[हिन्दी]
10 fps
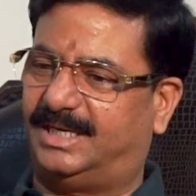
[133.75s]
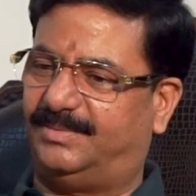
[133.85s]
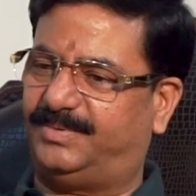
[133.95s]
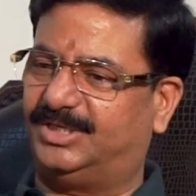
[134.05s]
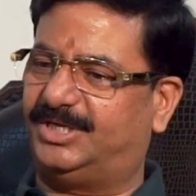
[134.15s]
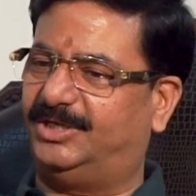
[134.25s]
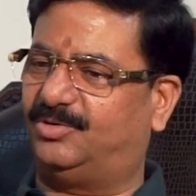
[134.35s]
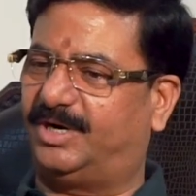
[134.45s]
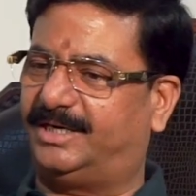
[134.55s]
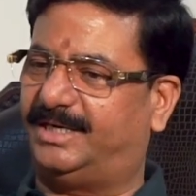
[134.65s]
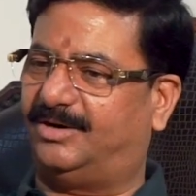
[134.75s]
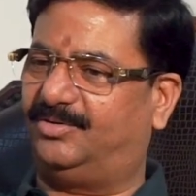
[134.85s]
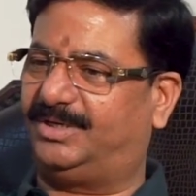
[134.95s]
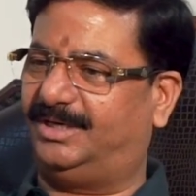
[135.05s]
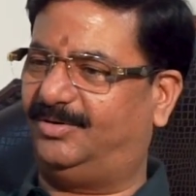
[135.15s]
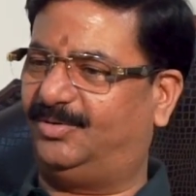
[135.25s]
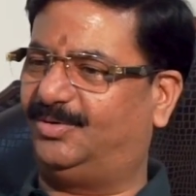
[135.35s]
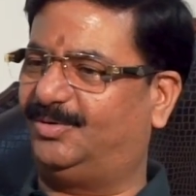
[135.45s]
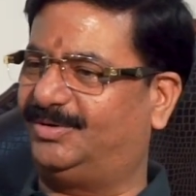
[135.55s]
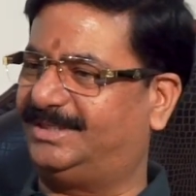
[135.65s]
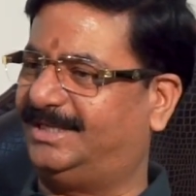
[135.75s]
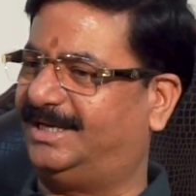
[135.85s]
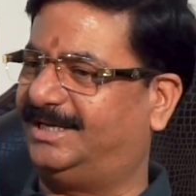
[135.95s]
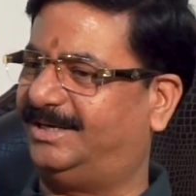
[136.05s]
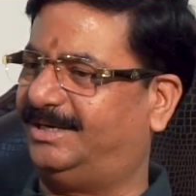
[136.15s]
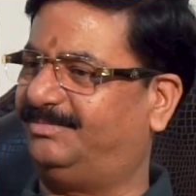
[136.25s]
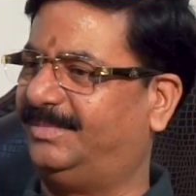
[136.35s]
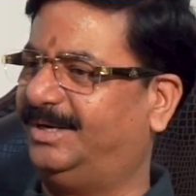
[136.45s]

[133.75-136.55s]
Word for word: आप कितनी दुर्घटनाओं के लोगों को आ,